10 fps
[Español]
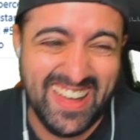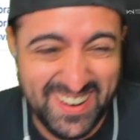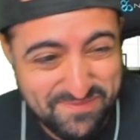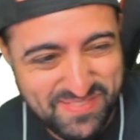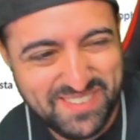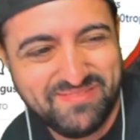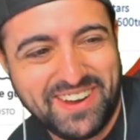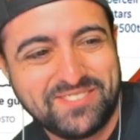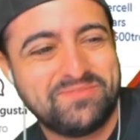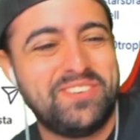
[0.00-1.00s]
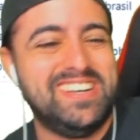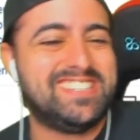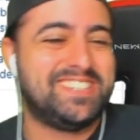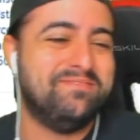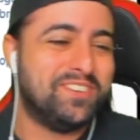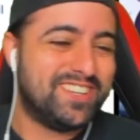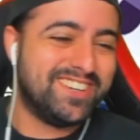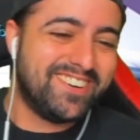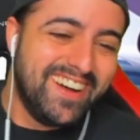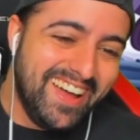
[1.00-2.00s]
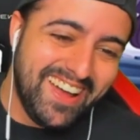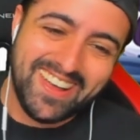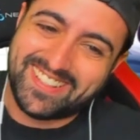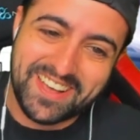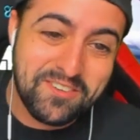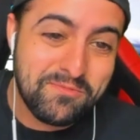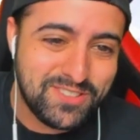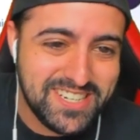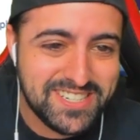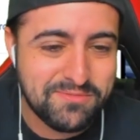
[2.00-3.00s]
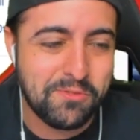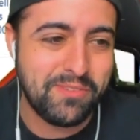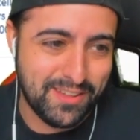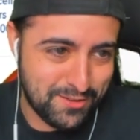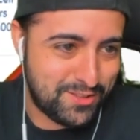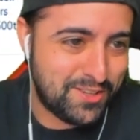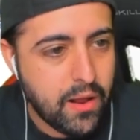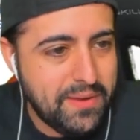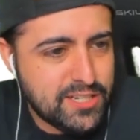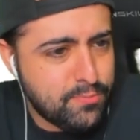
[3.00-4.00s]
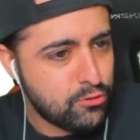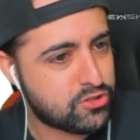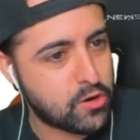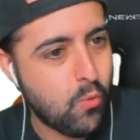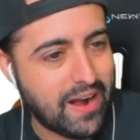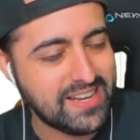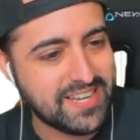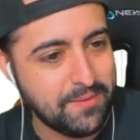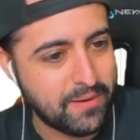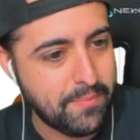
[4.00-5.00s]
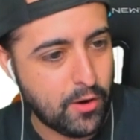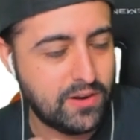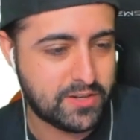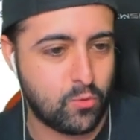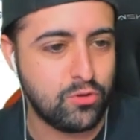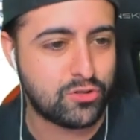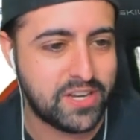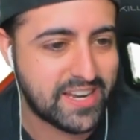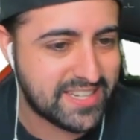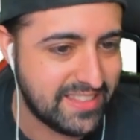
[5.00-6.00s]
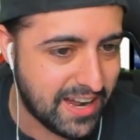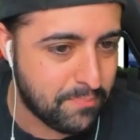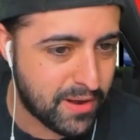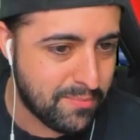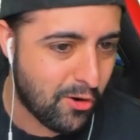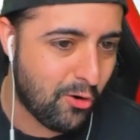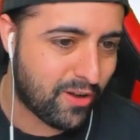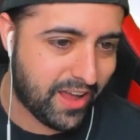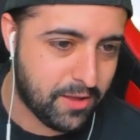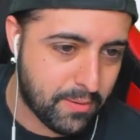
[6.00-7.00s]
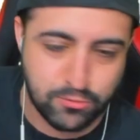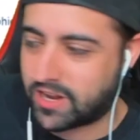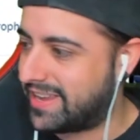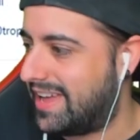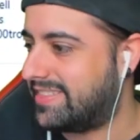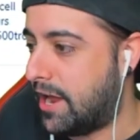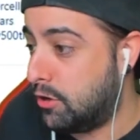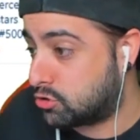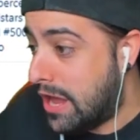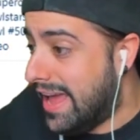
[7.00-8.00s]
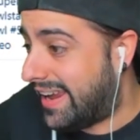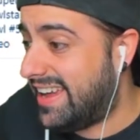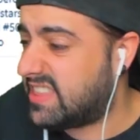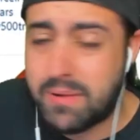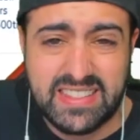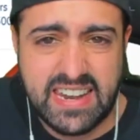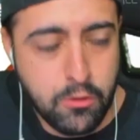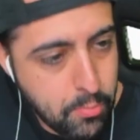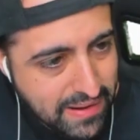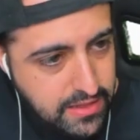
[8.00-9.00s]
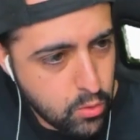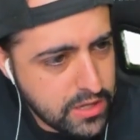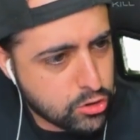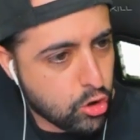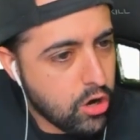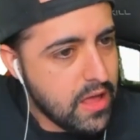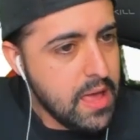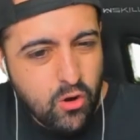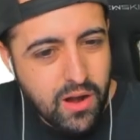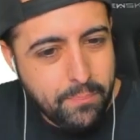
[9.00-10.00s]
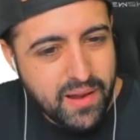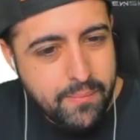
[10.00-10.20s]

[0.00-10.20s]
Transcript: El primero es buenísimo, tío. tengo muchísimo miedo. Ahora mismo no sé cuál es el primero. El segundo sí que es el del primo. Ok, vemos aquí a Thanos que te va a tirar un meteorito. Pero el